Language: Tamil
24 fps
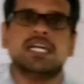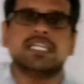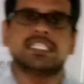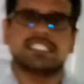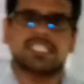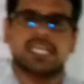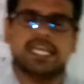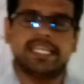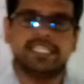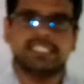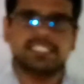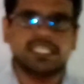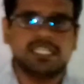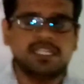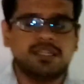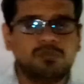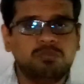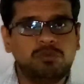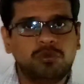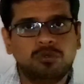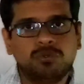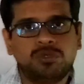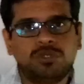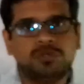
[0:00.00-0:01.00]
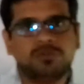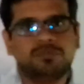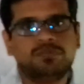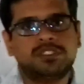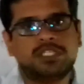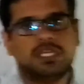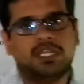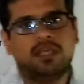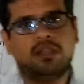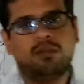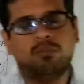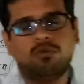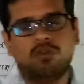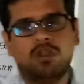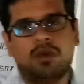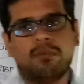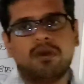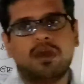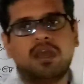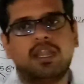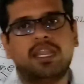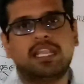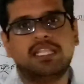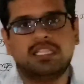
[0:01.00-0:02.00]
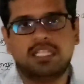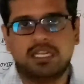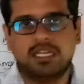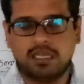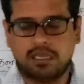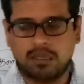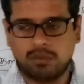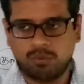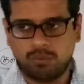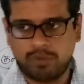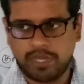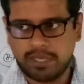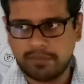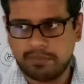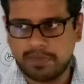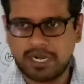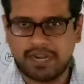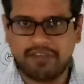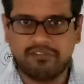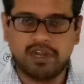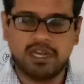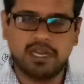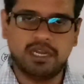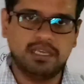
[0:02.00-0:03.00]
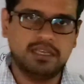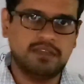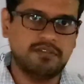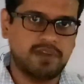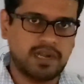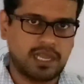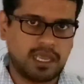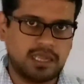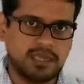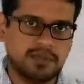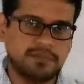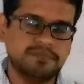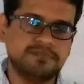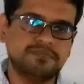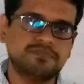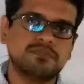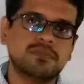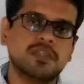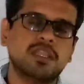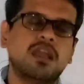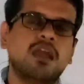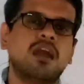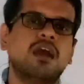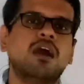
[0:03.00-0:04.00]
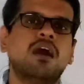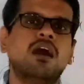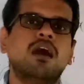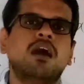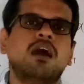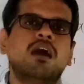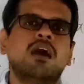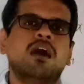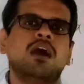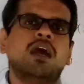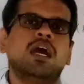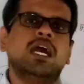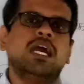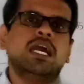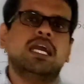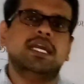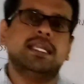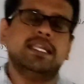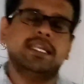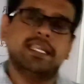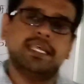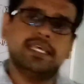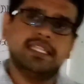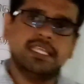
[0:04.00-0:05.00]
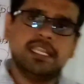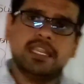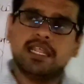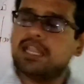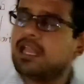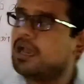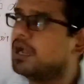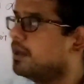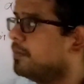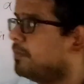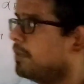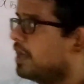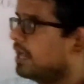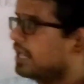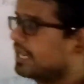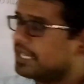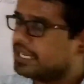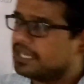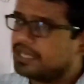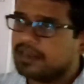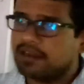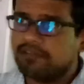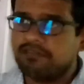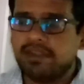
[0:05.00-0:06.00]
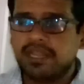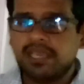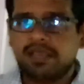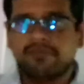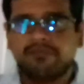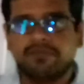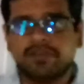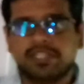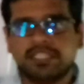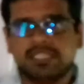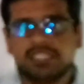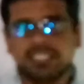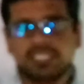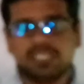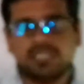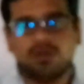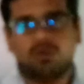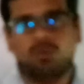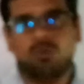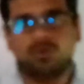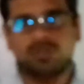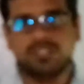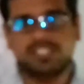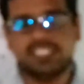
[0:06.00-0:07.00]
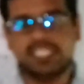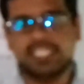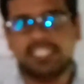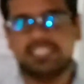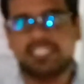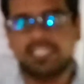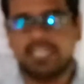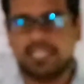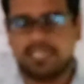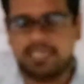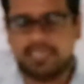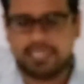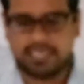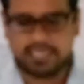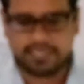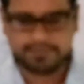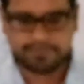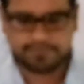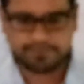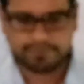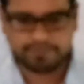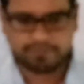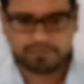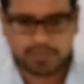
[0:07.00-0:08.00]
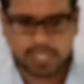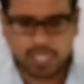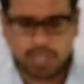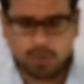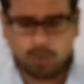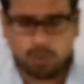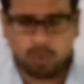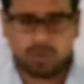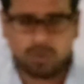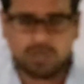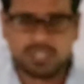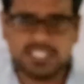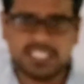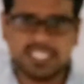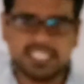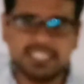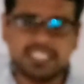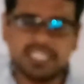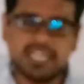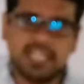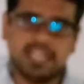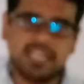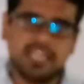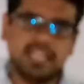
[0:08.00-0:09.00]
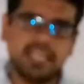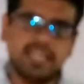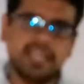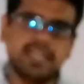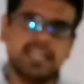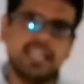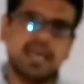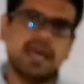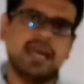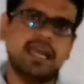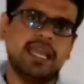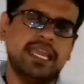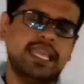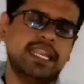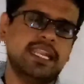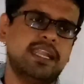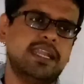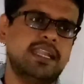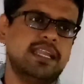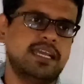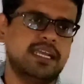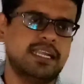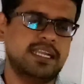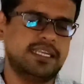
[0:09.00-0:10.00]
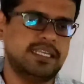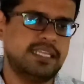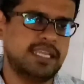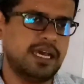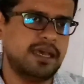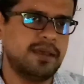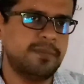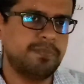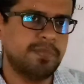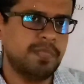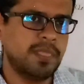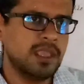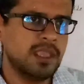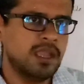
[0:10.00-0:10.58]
சயின்ஸ் அட்டம் யூடியூப் சேனல் மூலமாக இணைந்திருக்கக்கூடிய மாணவர்களுக்கு வணக்கம் இன்றைய தினம் நாங்கள் பார்க்கிருக்கிற விடயம் வந்து ஒரு சீர்திடநிலை ஒரு சீர்திடநிலையண்டா என்னென்னு கேட்டால்